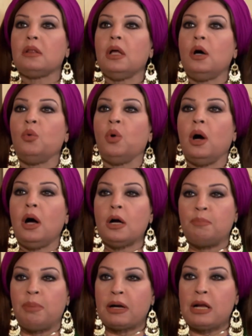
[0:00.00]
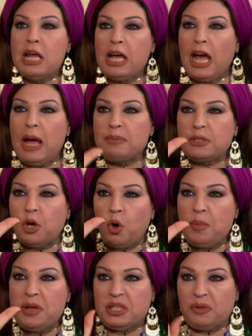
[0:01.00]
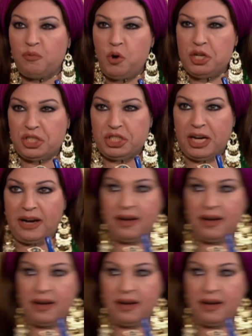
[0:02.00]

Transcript: الله اكبر خمسه خميسه في وشك